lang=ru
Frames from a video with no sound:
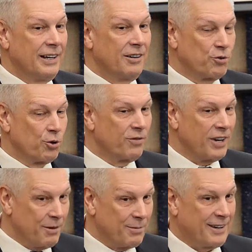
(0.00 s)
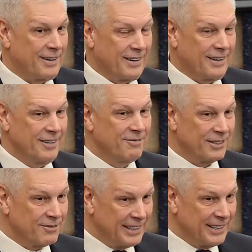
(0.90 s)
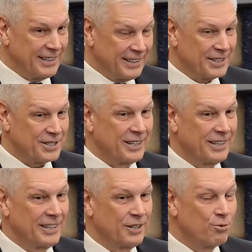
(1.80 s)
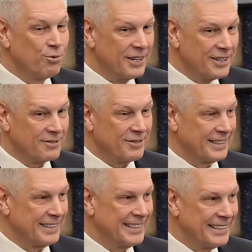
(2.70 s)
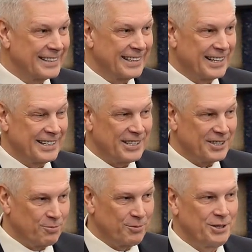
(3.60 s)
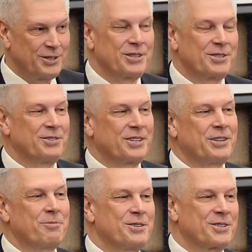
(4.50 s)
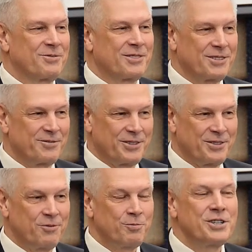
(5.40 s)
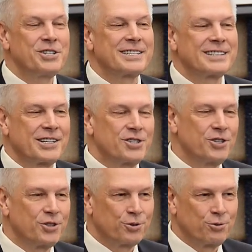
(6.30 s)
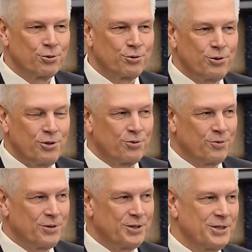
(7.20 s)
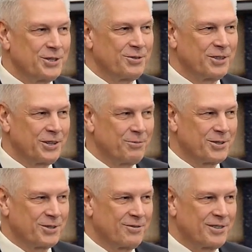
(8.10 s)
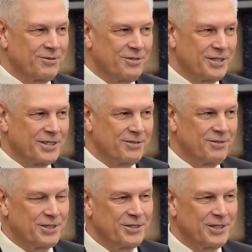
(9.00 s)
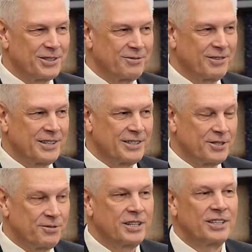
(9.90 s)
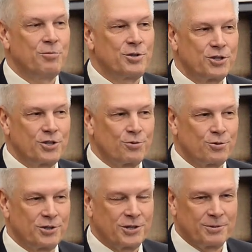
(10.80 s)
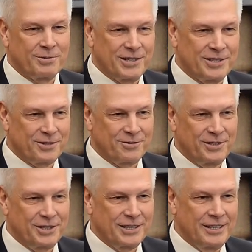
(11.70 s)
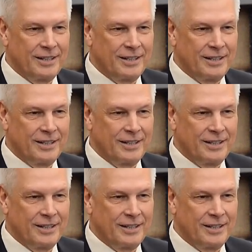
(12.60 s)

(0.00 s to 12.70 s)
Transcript: в то время Иван Валентинович курировал сельское хозяйство в Министерстве экономического развития. Вы мне сейчас скажите, кто-то курирует Министерство экономического развития развитие сельского хозяйства, экономический рост в сельском хозяйстве, нет?